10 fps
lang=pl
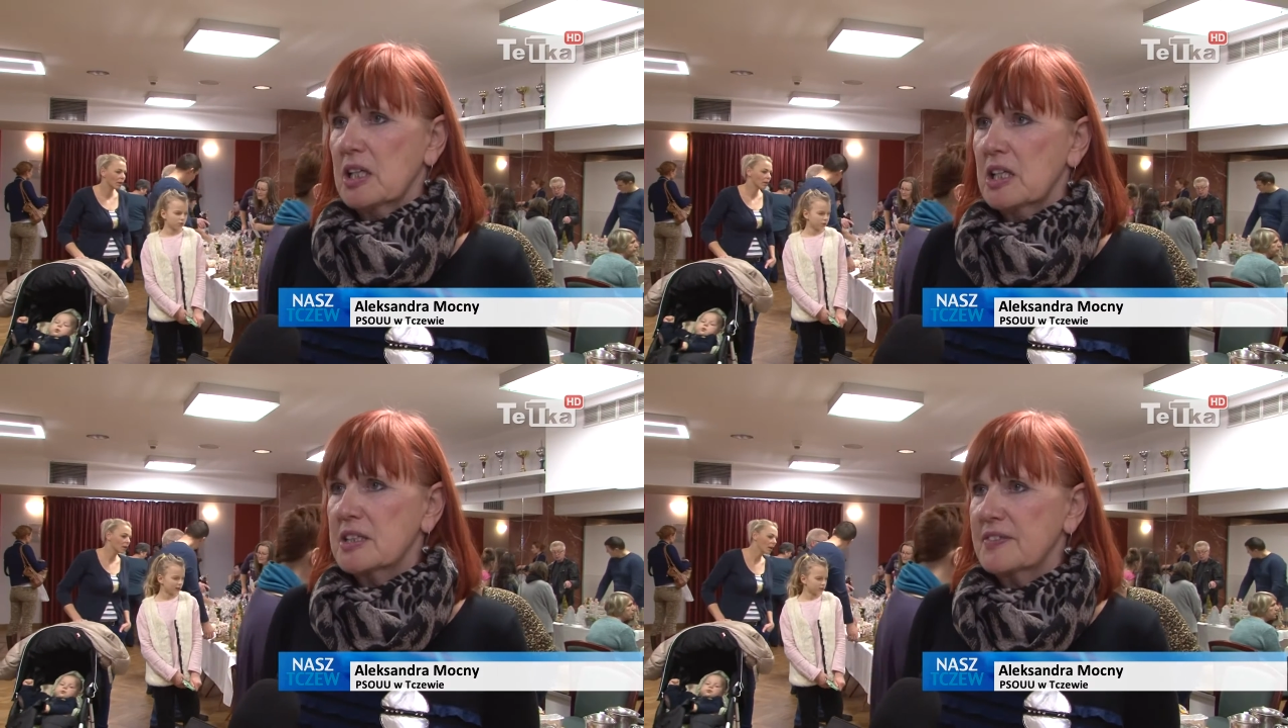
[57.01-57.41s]

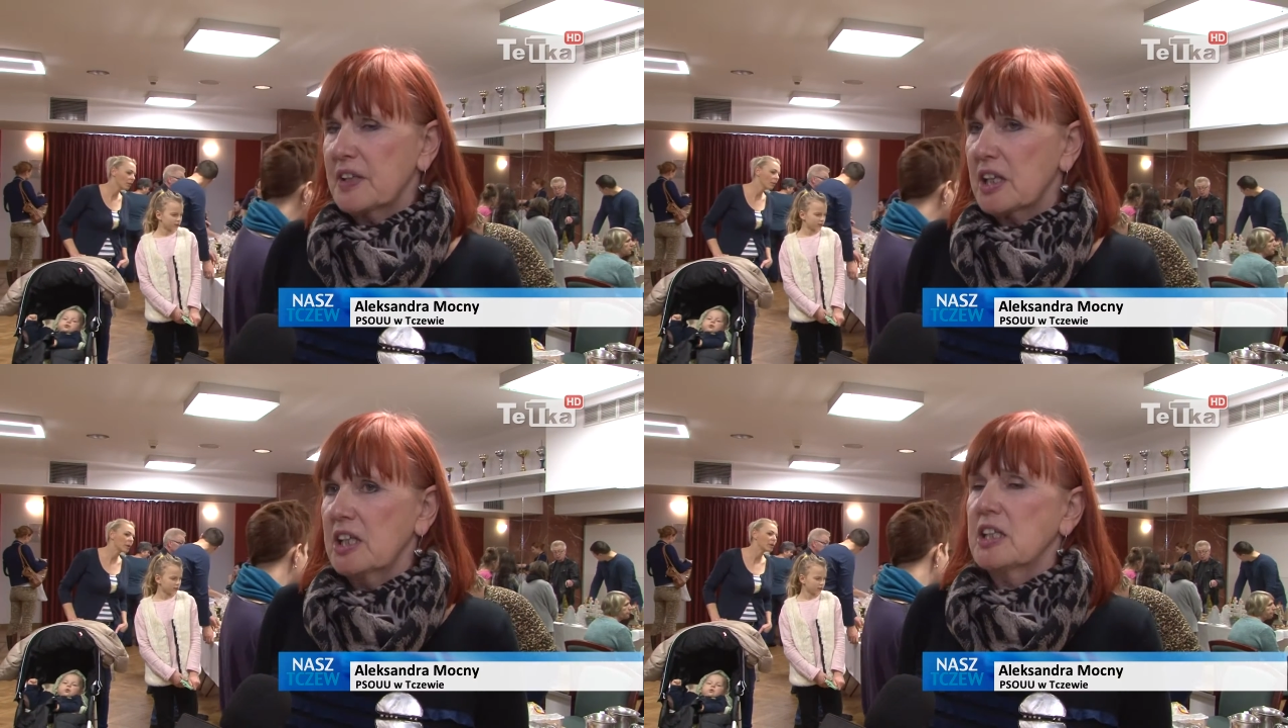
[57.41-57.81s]
i z
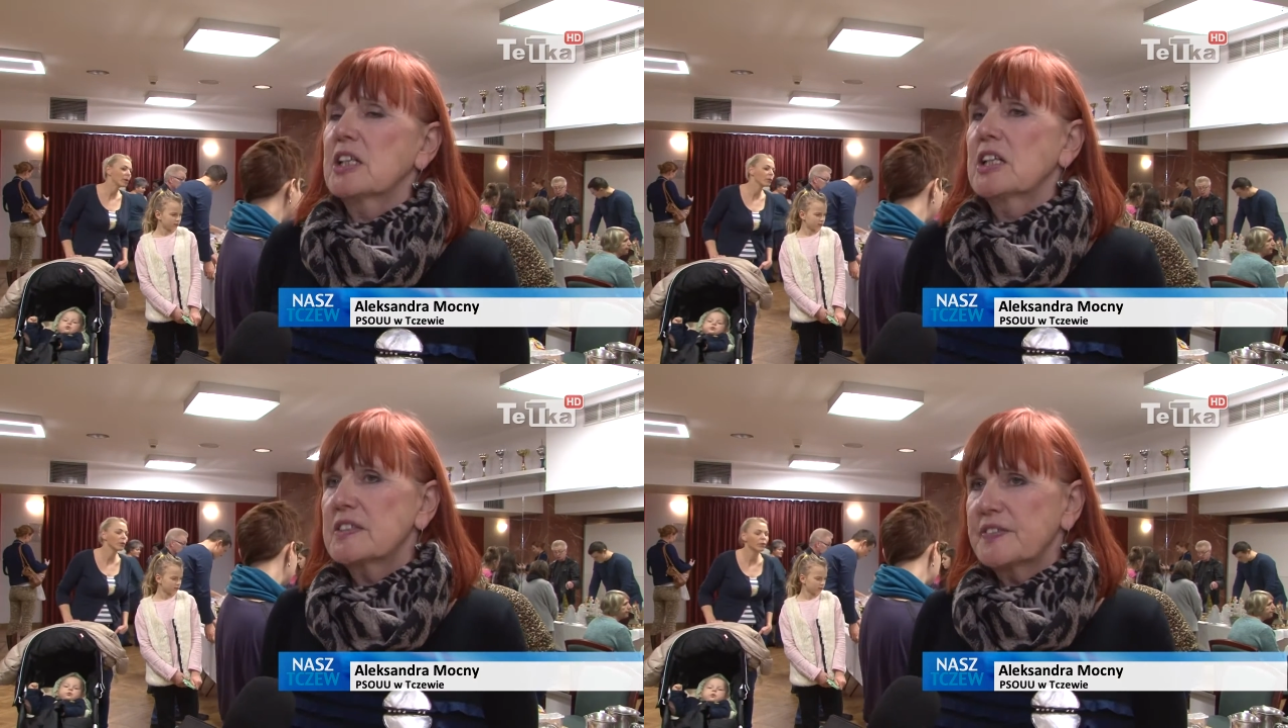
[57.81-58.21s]

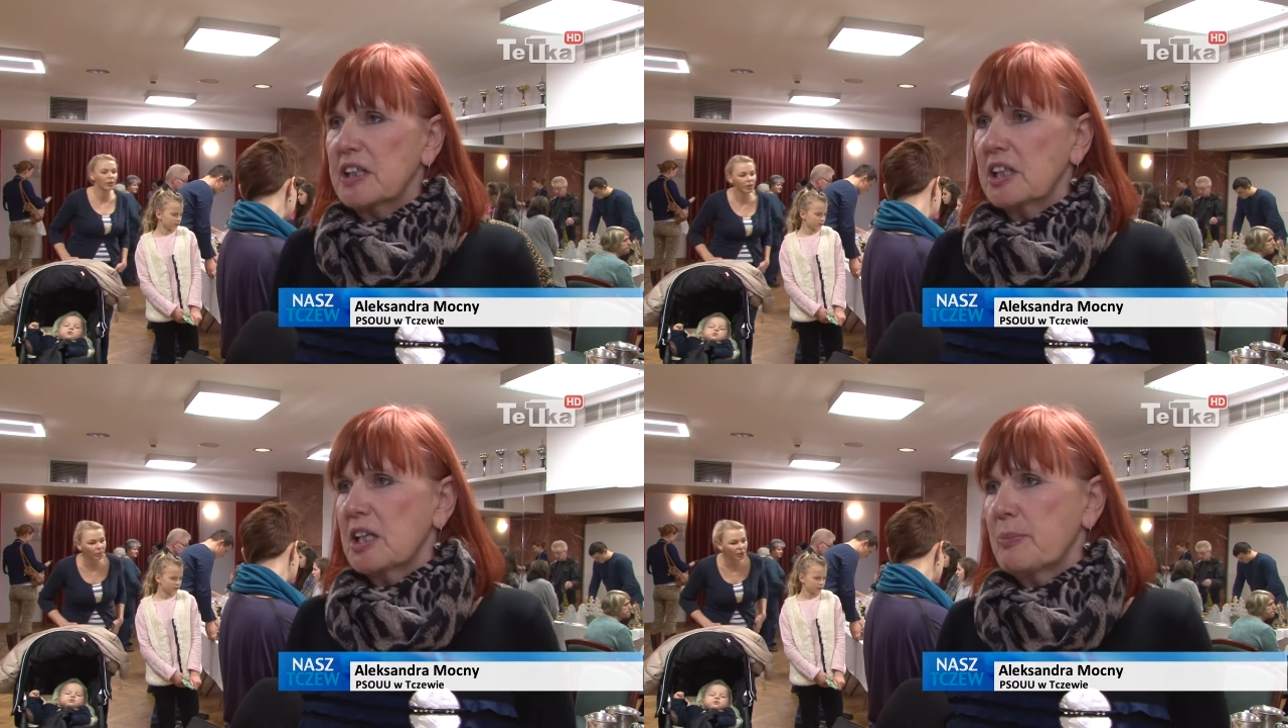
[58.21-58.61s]
wikliny, i z
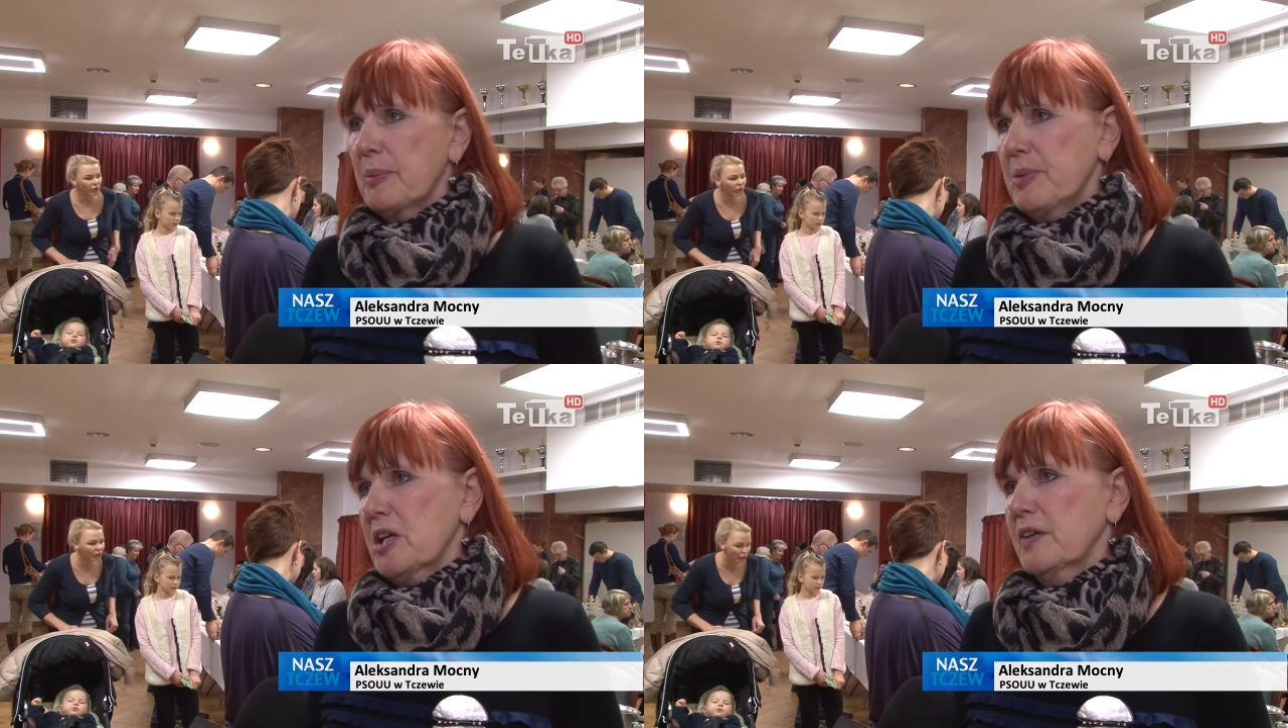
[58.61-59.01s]
wikliny
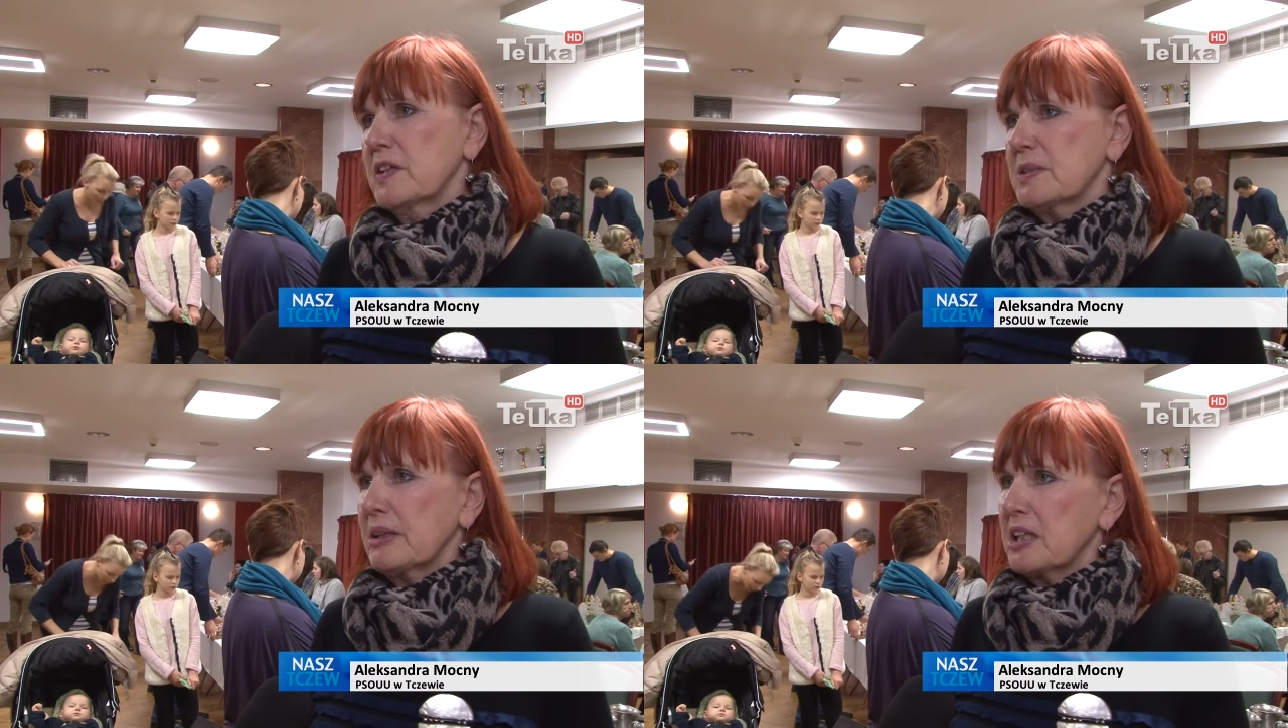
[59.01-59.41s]
papierowej,
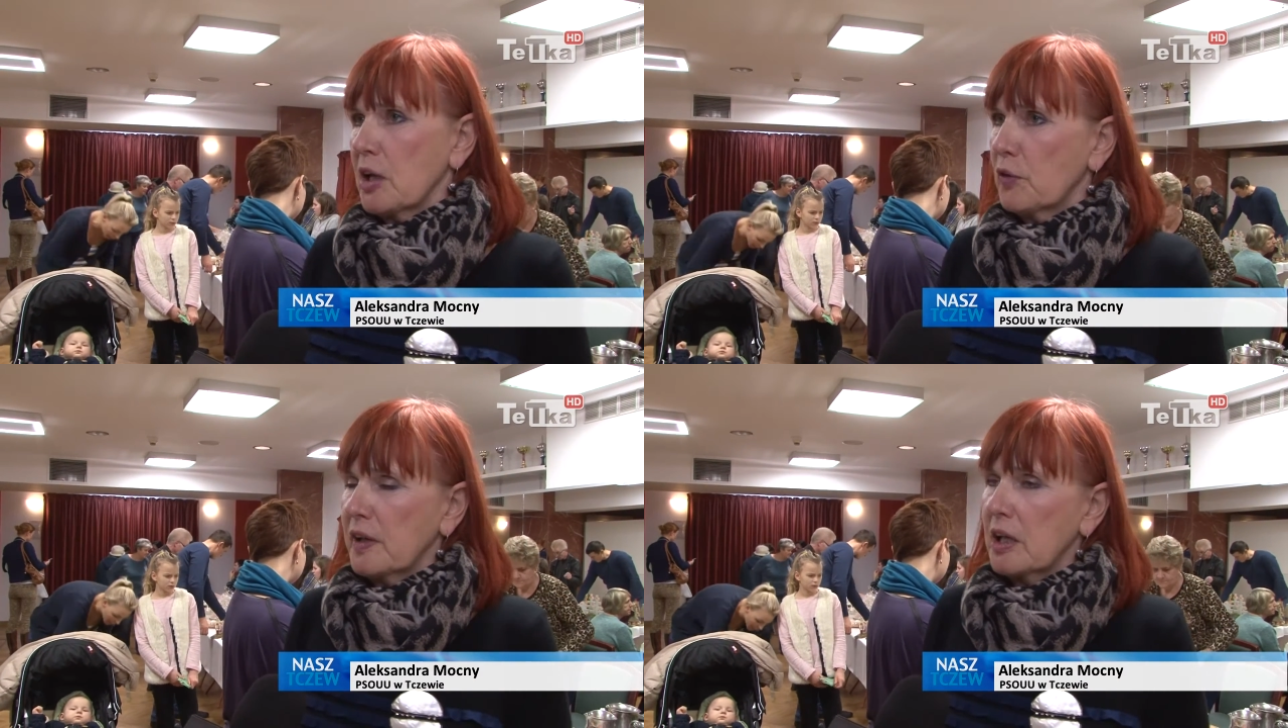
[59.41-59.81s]
z
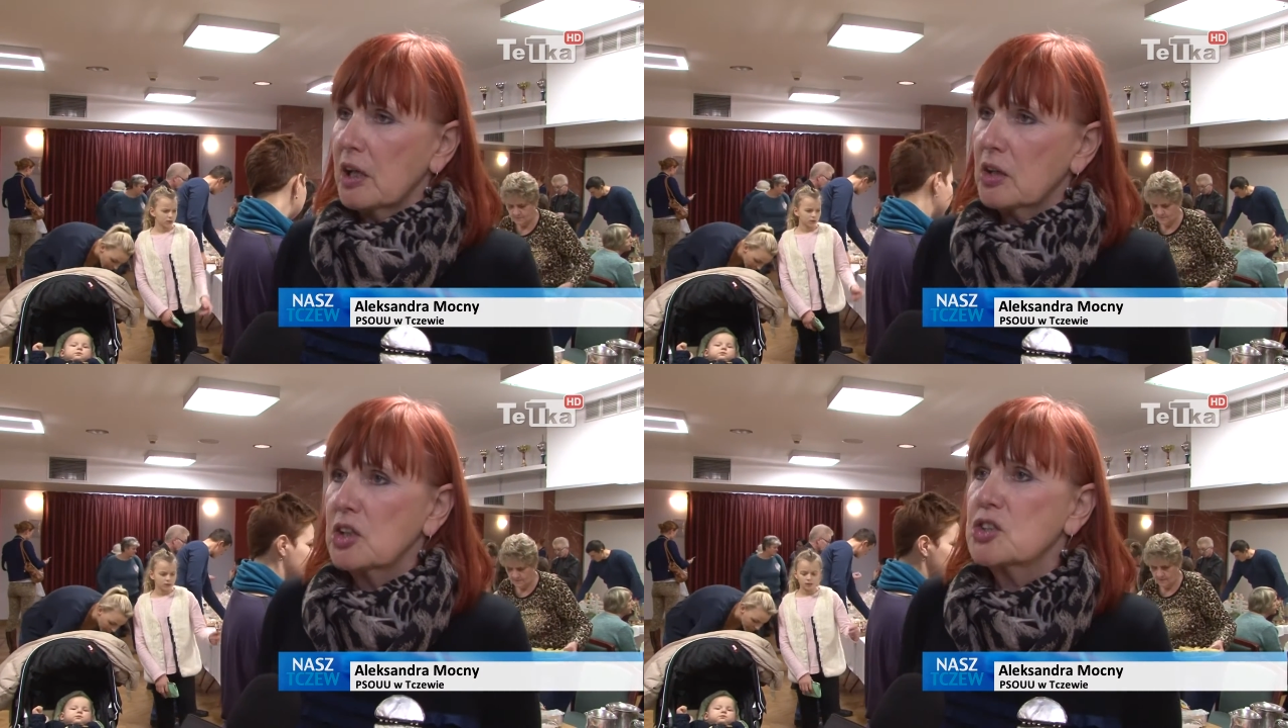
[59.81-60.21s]
materiałów
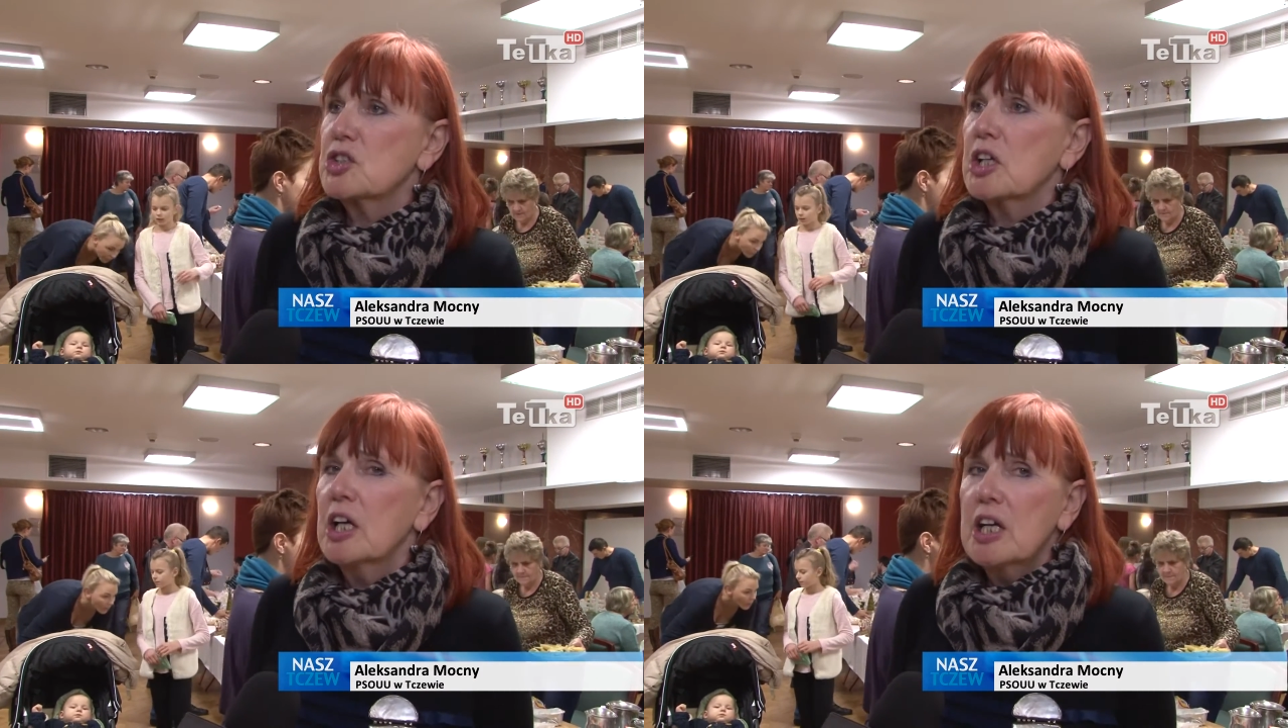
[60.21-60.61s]

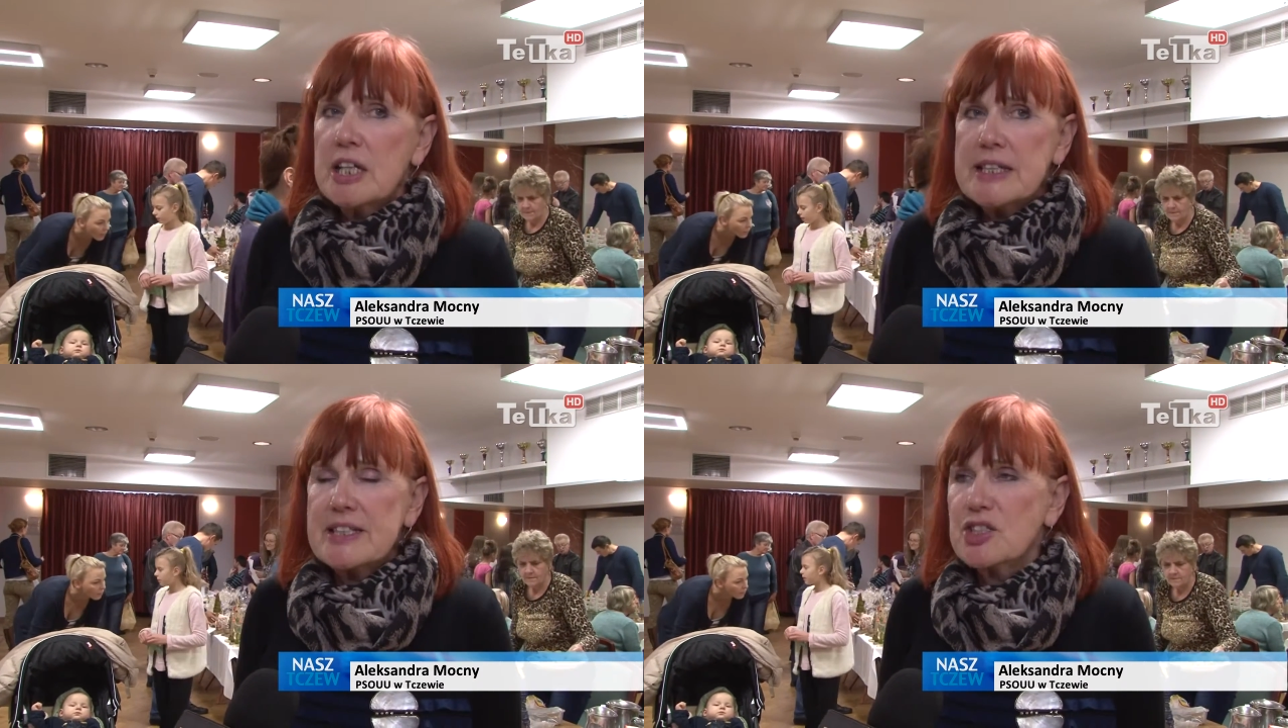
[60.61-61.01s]
ekologicznych,
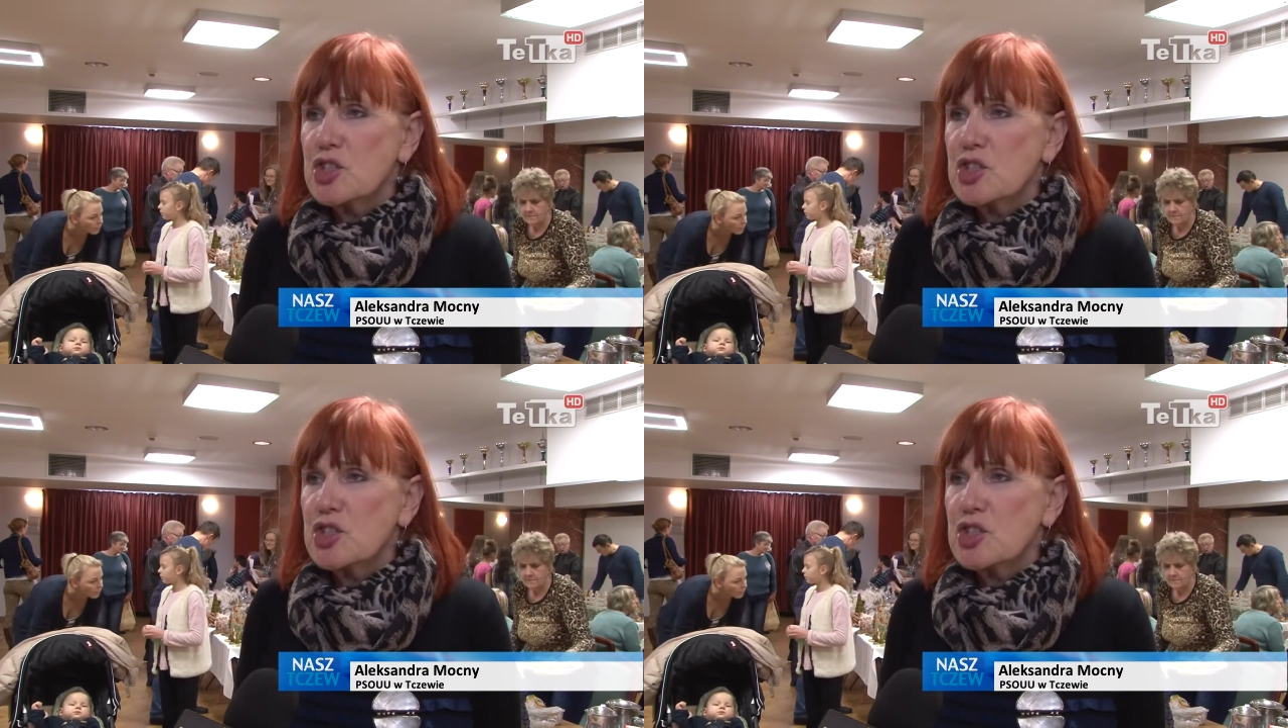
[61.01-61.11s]
i ze